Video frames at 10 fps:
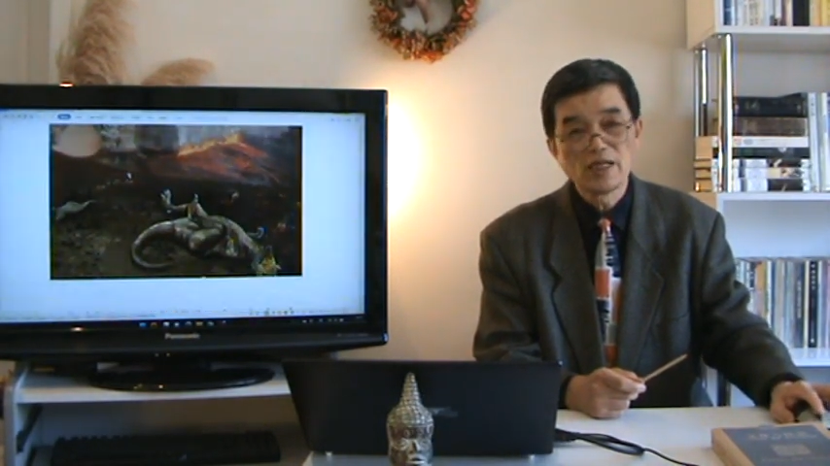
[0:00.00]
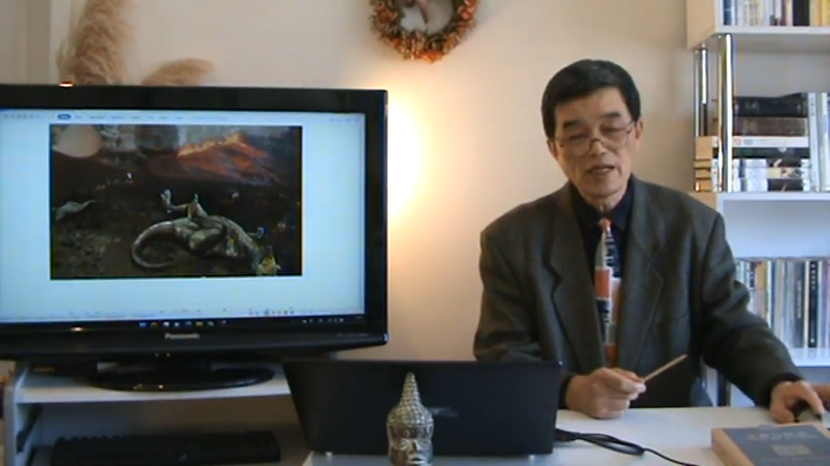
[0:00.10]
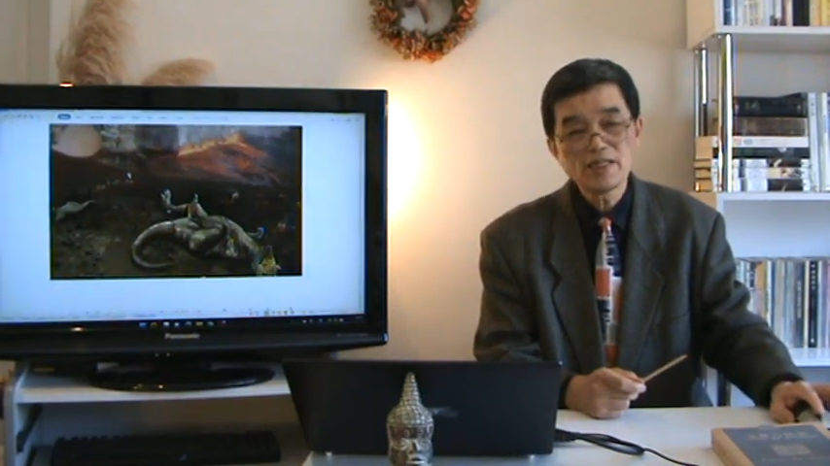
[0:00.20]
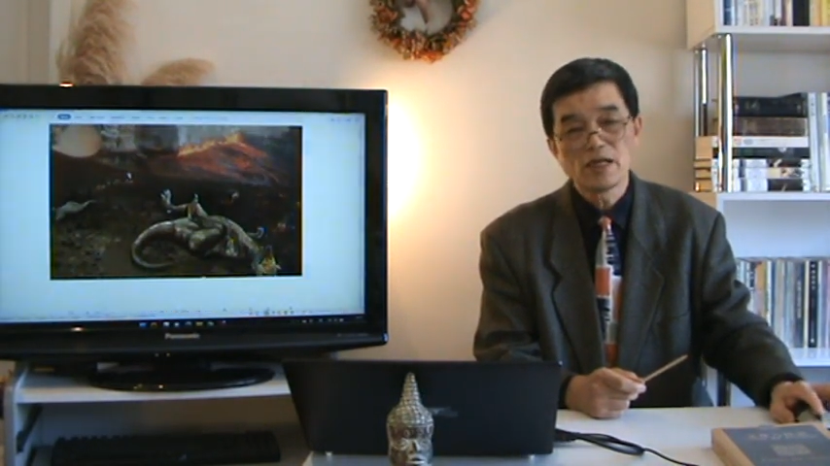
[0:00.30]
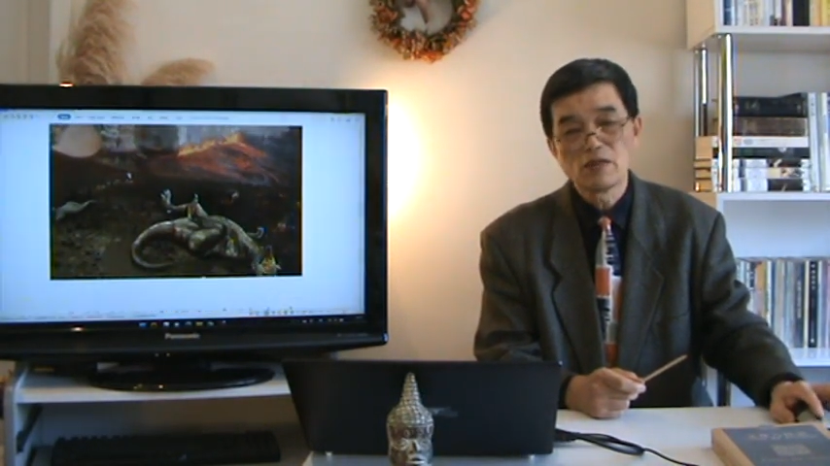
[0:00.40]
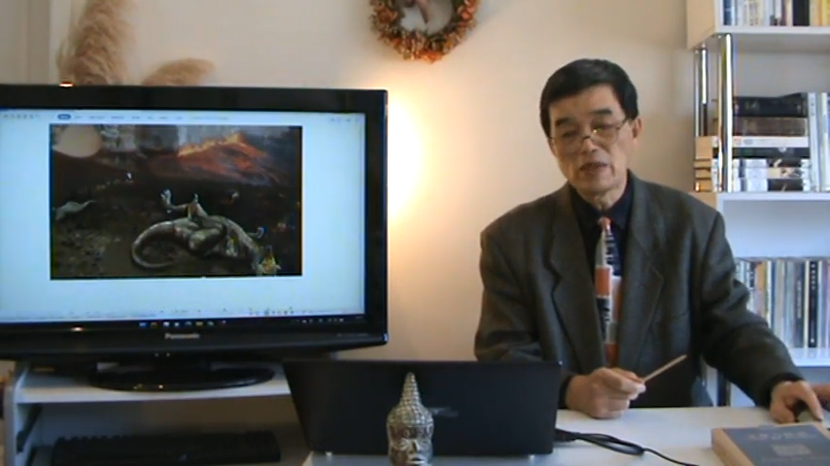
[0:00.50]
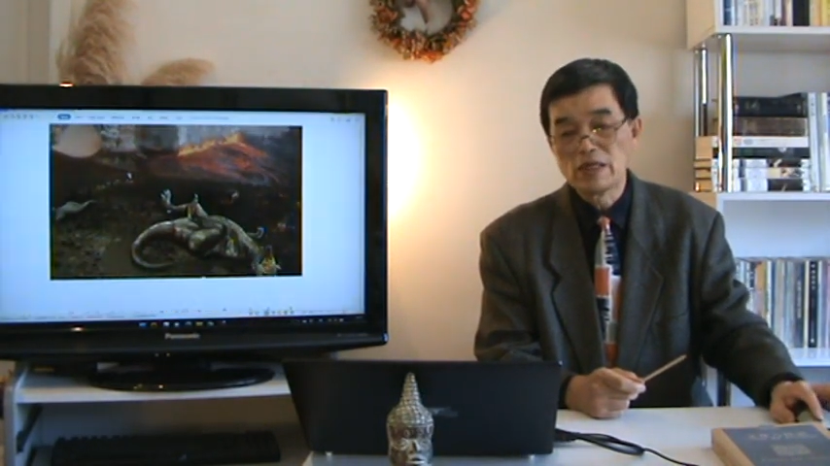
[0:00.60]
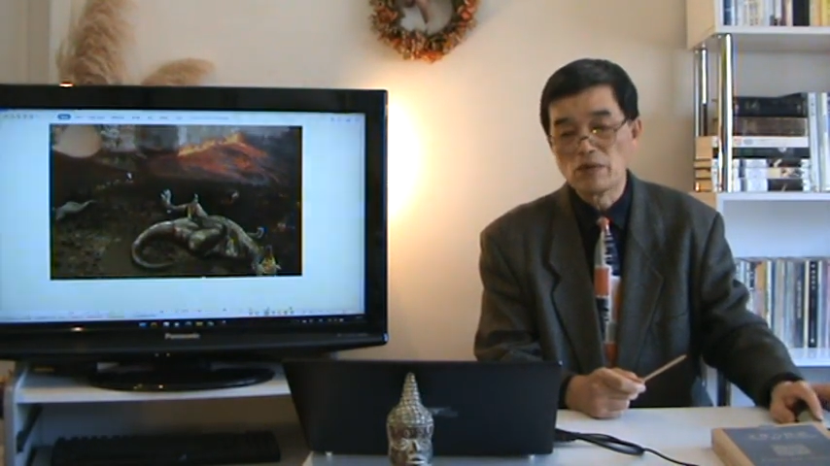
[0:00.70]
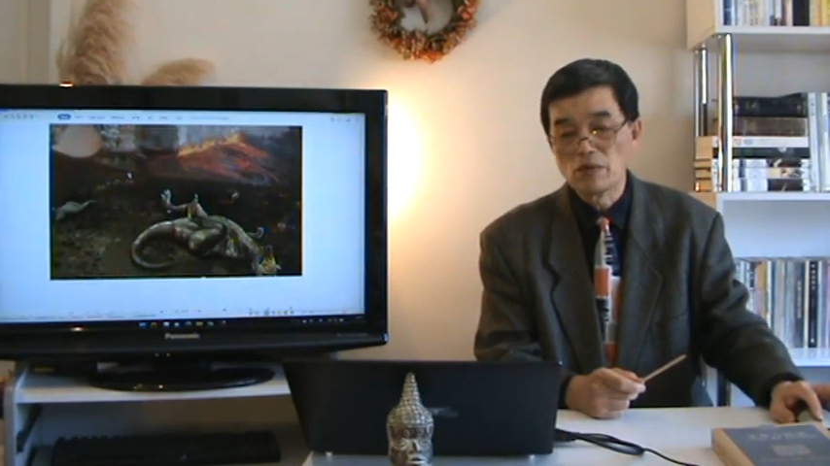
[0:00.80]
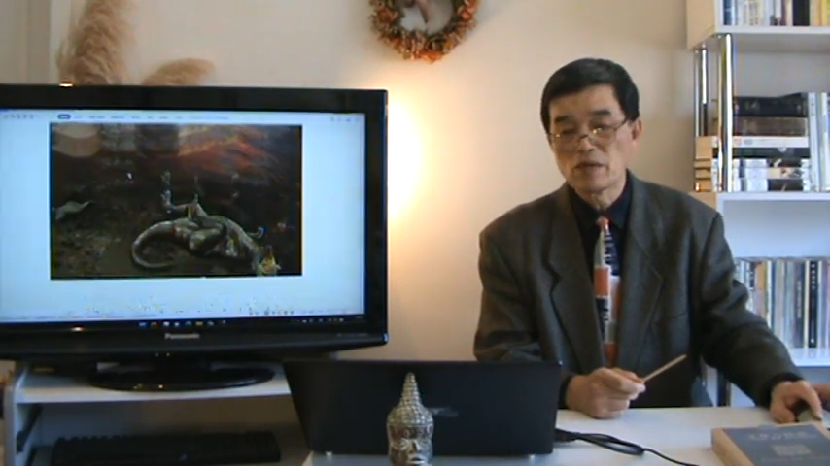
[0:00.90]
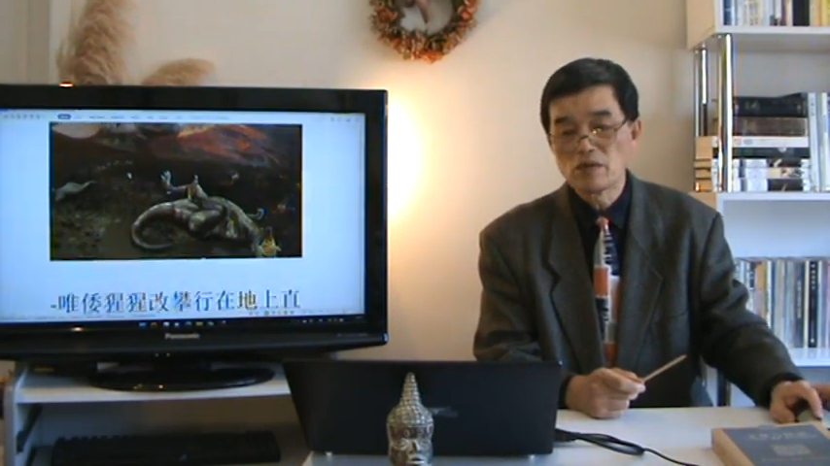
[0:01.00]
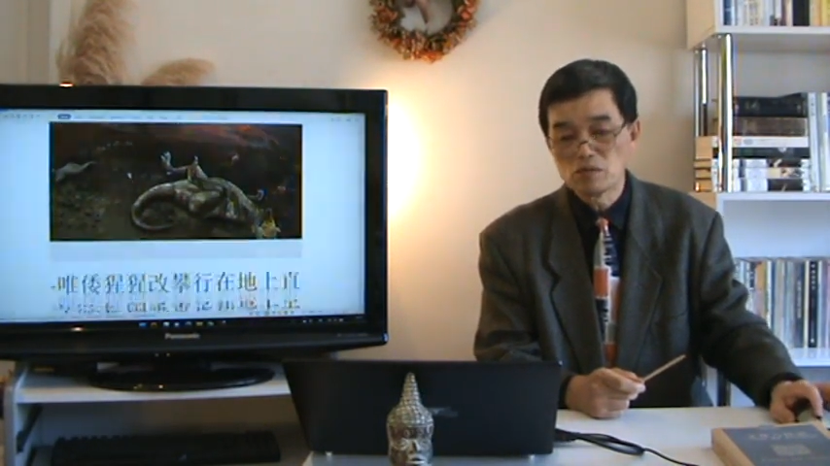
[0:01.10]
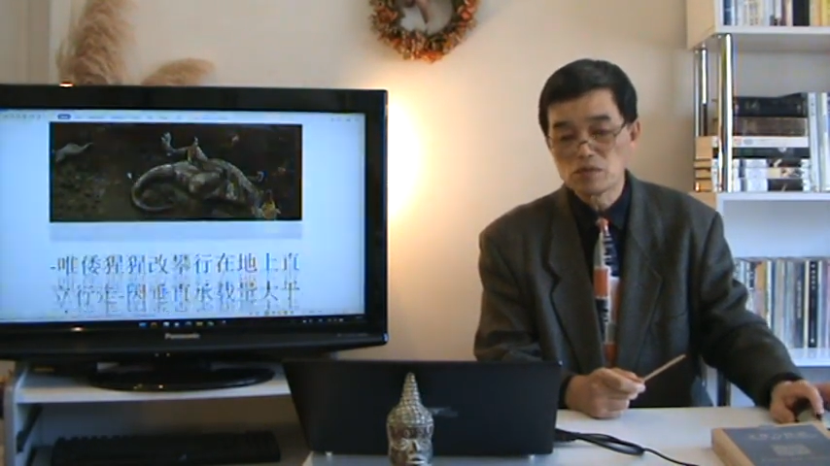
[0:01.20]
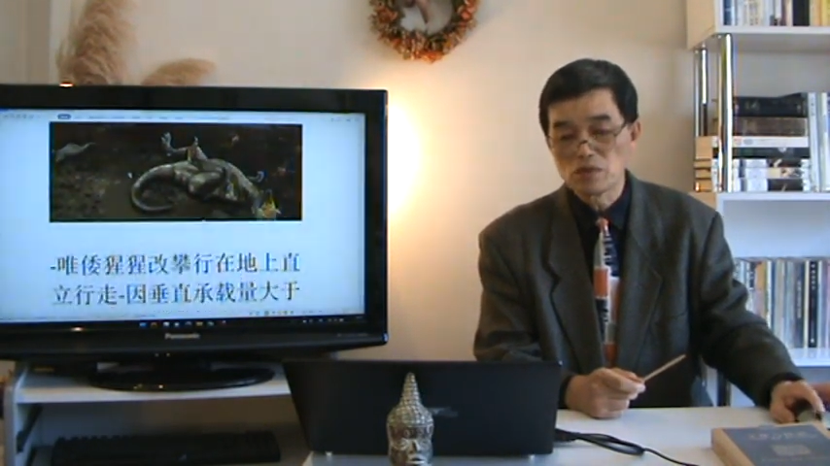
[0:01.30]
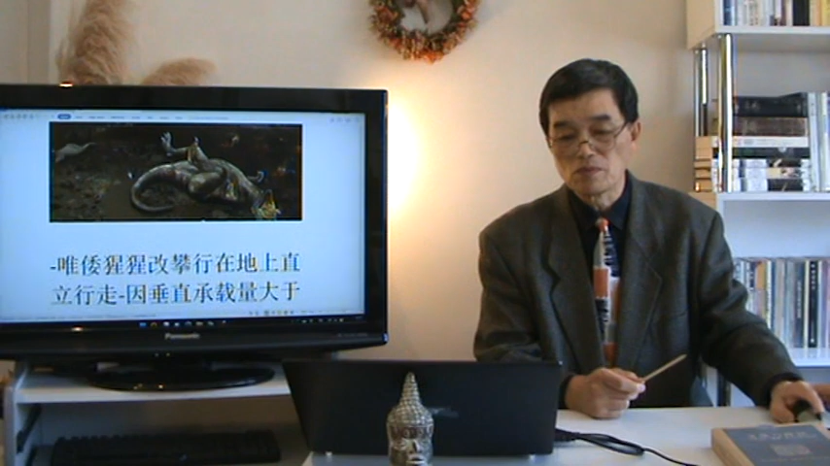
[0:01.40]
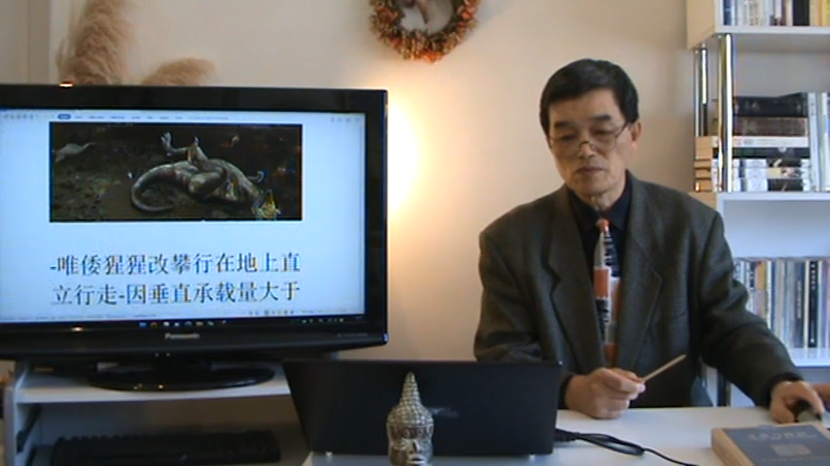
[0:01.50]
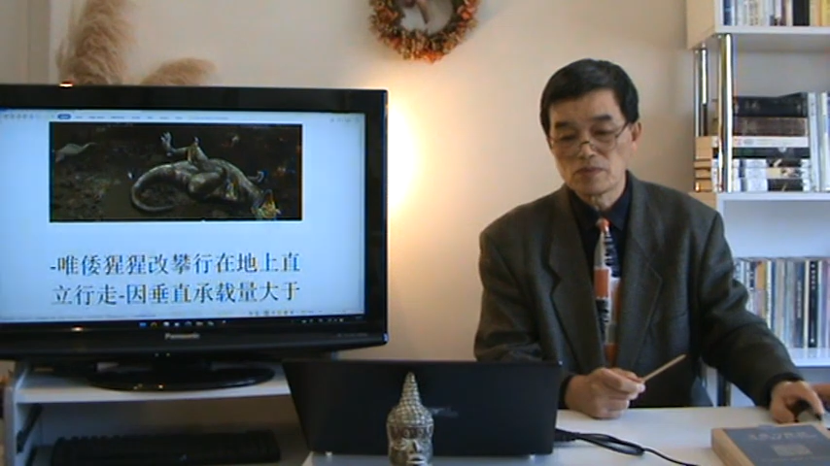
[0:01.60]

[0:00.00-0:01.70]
灵长类有一个物种，